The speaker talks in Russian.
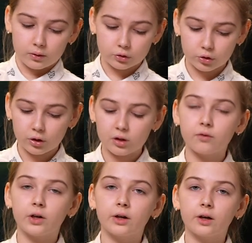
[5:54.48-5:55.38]
что она
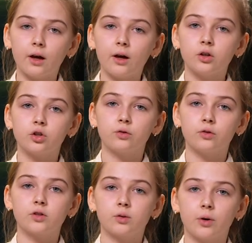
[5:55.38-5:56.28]
наверняка живет
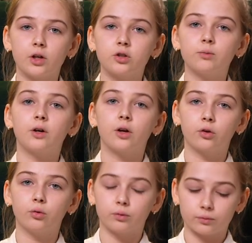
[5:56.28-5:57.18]
в собачьем
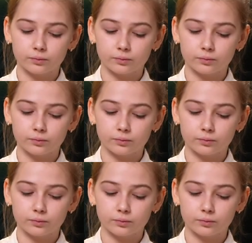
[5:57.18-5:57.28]
раю.